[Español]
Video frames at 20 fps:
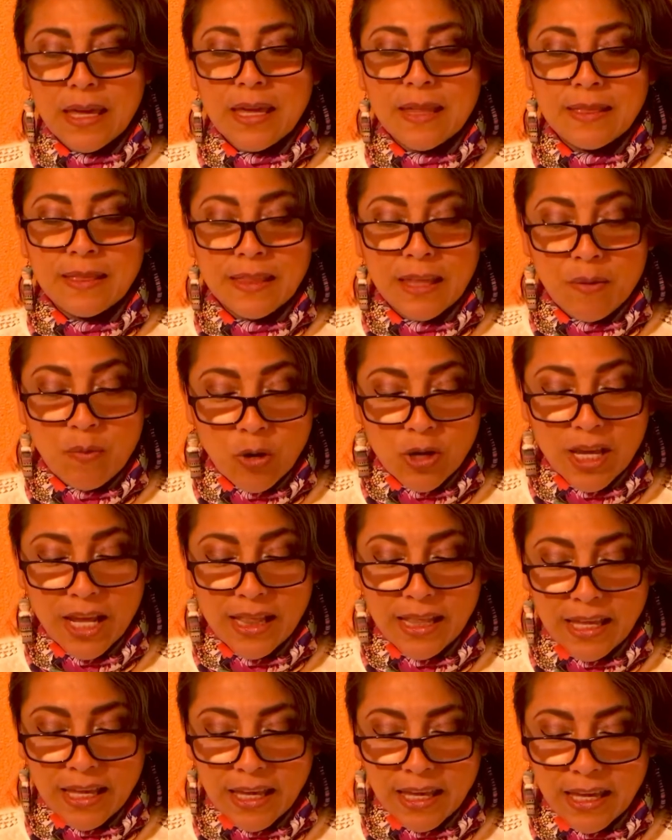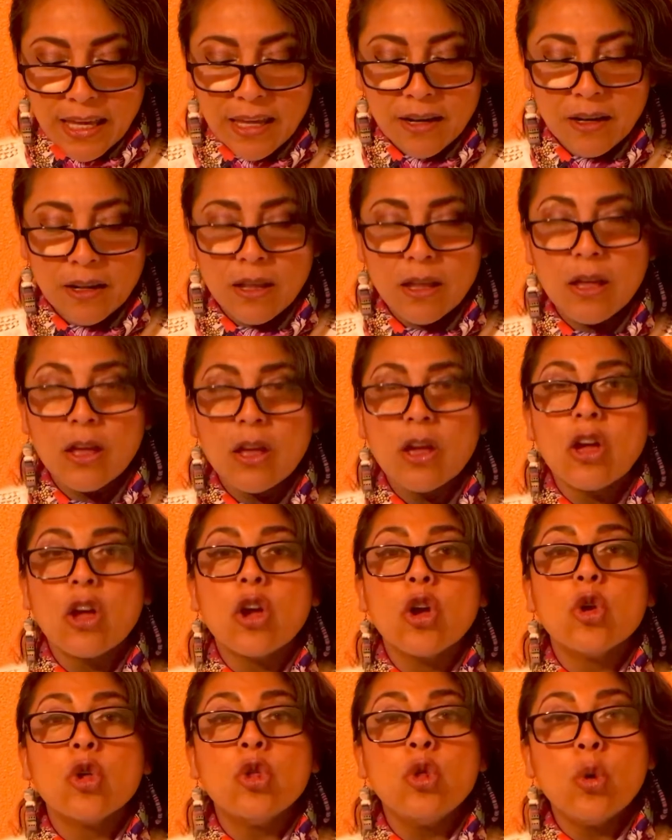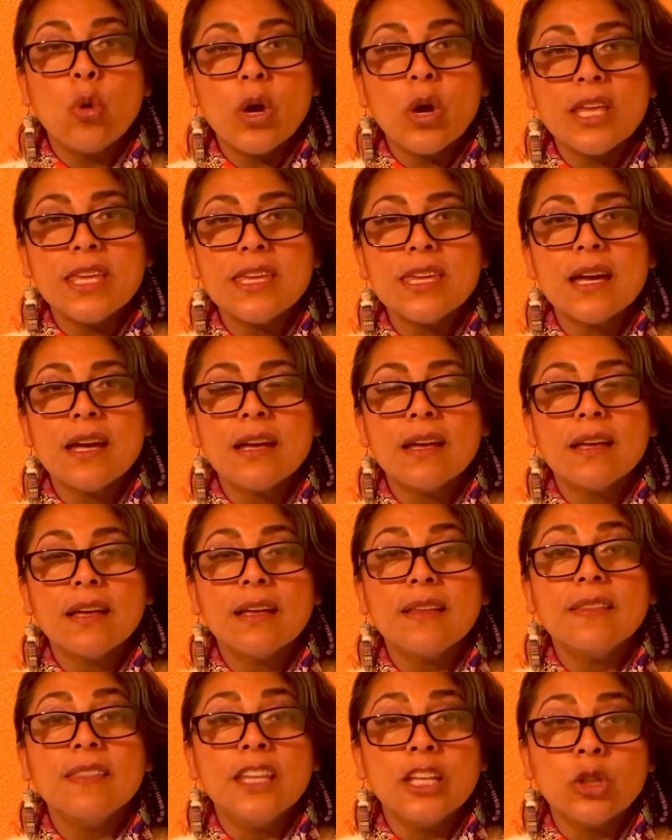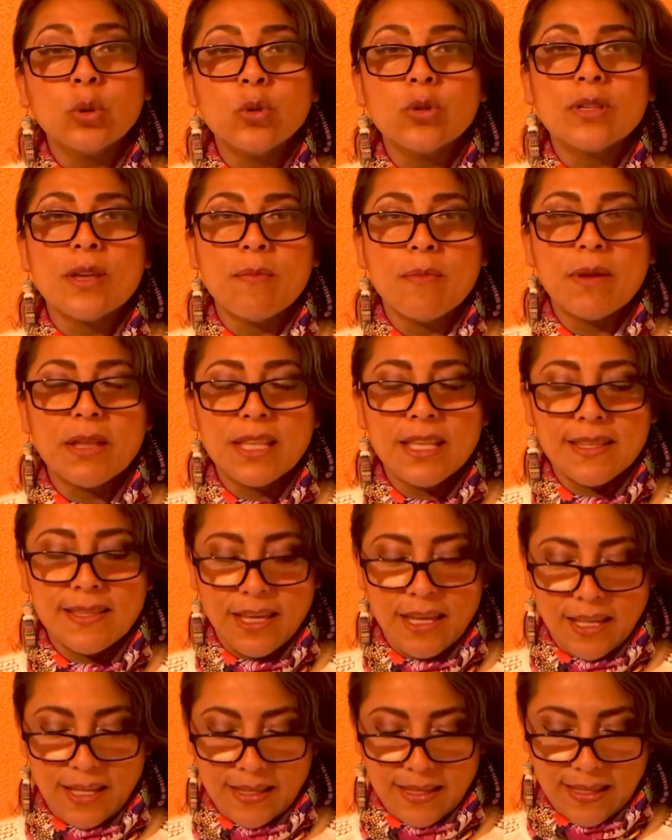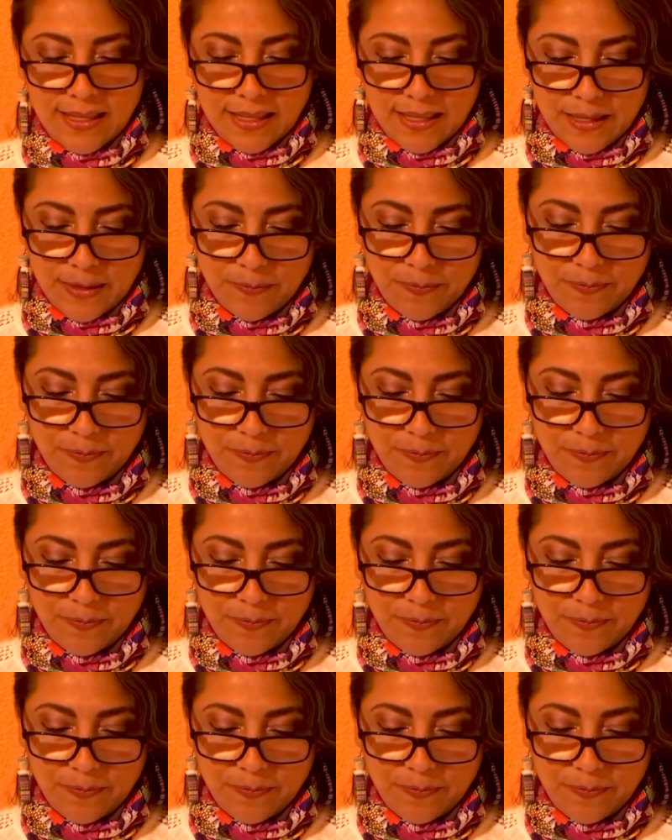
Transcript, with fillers: te voy a leer Dueña de tus amaneceres.